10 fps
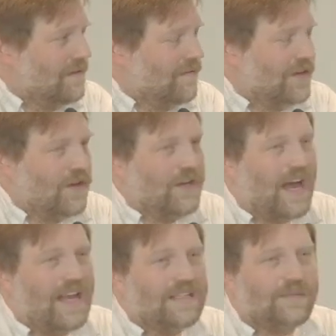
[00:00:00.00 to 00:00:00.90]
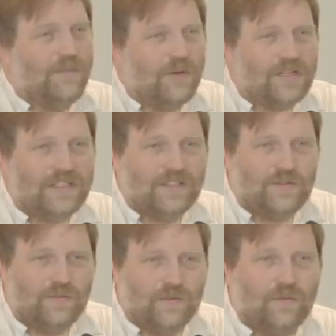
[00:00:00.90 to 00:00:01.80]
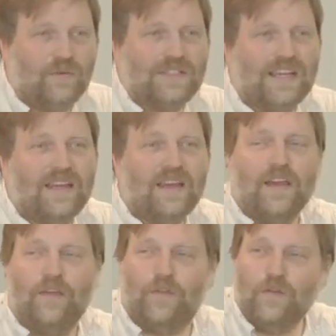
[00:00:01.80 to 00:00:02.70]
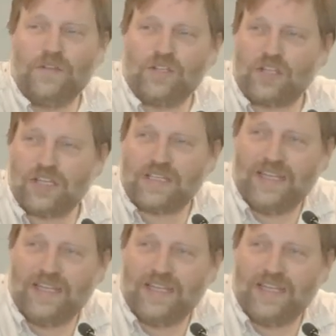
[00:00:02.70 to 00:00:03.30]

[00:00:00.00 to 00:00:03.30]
Wir können alles Mögliche tun, um unser physisches